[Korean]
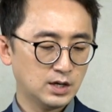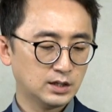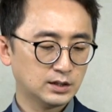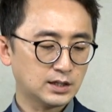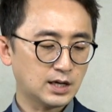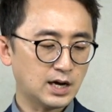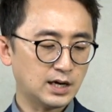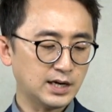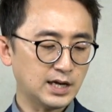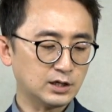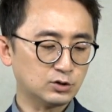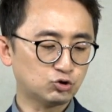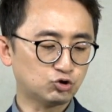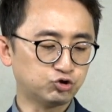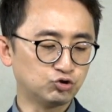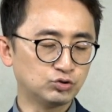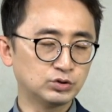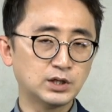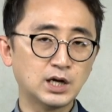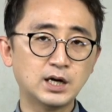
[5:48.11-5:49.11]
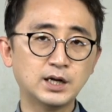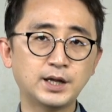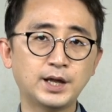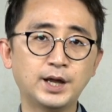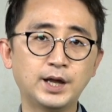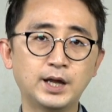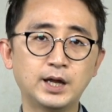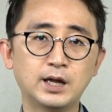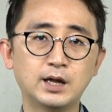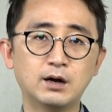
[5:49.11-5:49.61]
탄핵
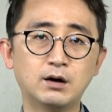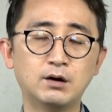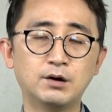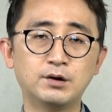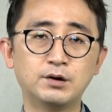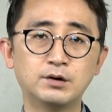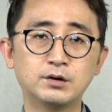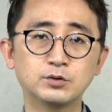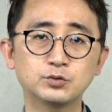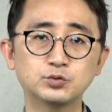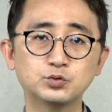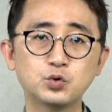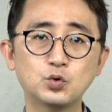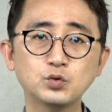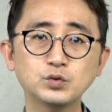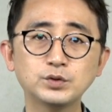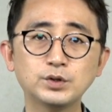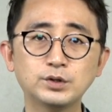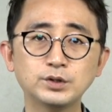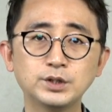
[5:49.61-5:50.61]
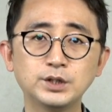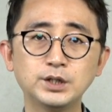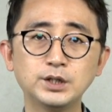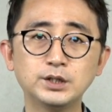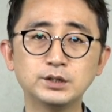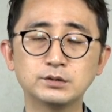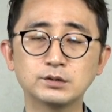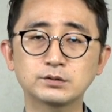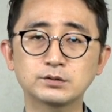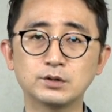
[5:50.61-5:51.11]
중간에 어, 총선이
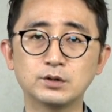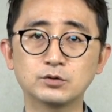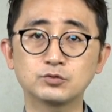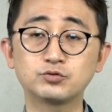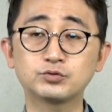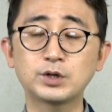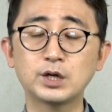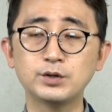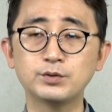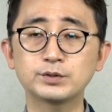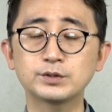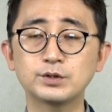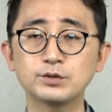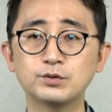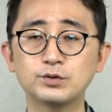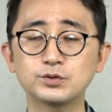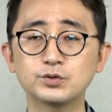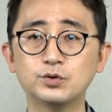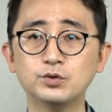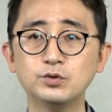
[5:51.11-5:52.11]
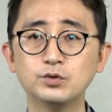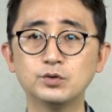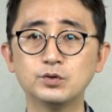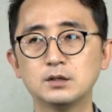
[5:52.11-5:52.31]
있었어요. 국회의원 선거죠.